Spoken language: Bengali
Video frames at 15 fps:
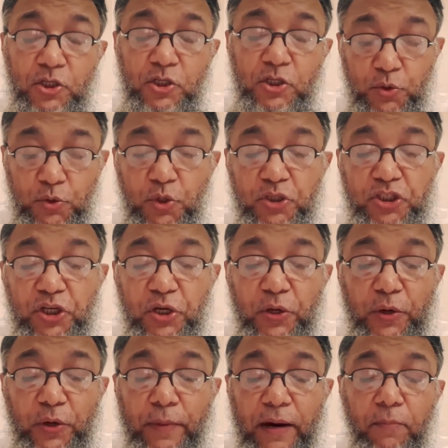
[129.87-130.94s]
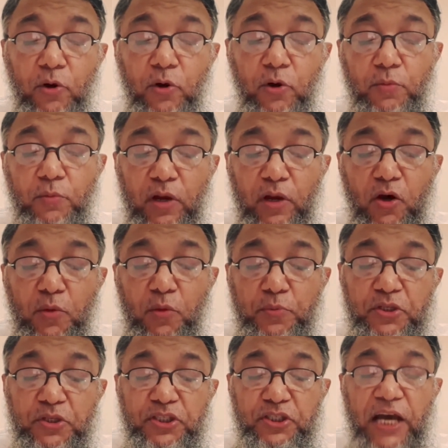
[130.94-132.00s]
সুন্দর ছিল বা বক্তব্যগুলো খুব
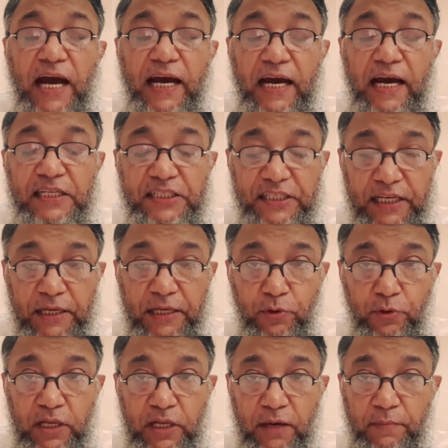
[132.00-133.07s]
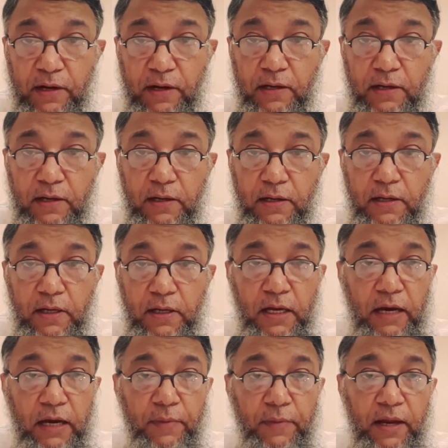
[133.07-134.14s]
ছাকা যেটাকে বলি আমরা
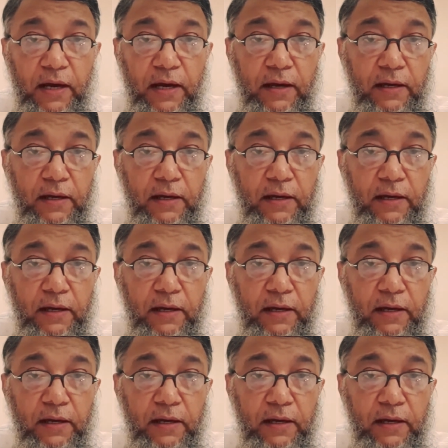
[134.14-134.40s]
আমরা